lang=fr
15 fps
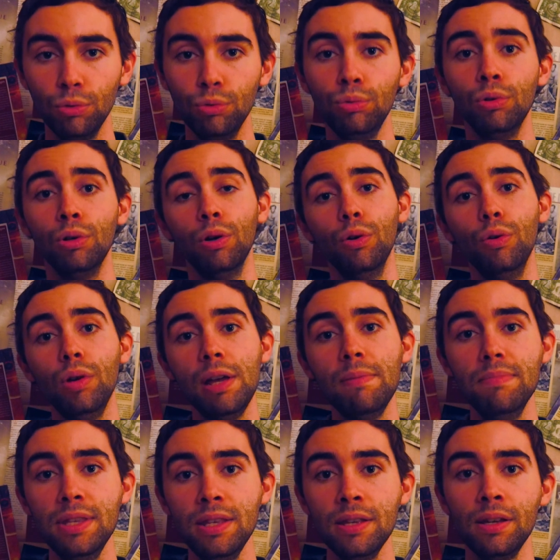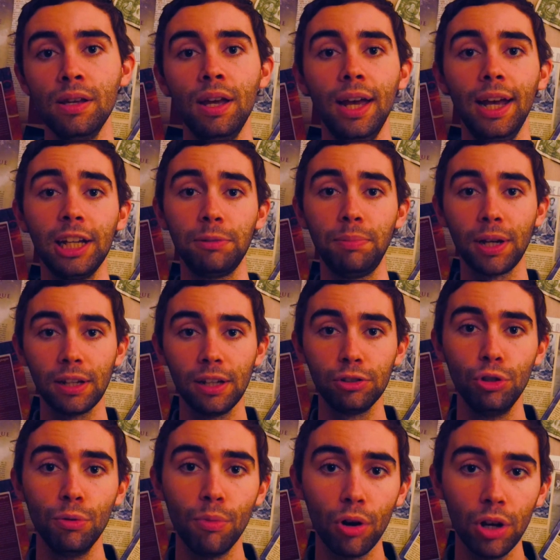ou EMI,
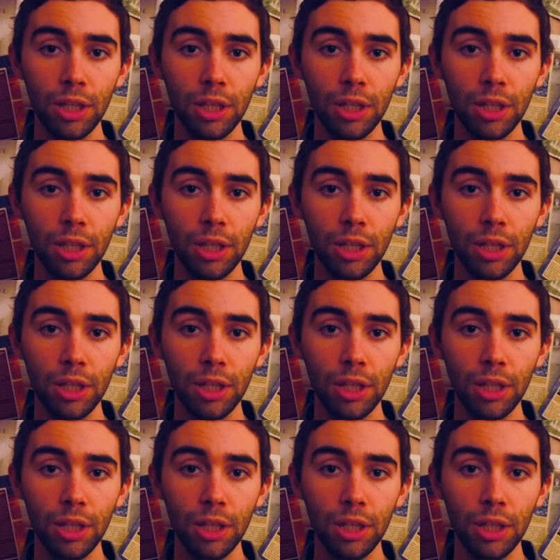expérience de mort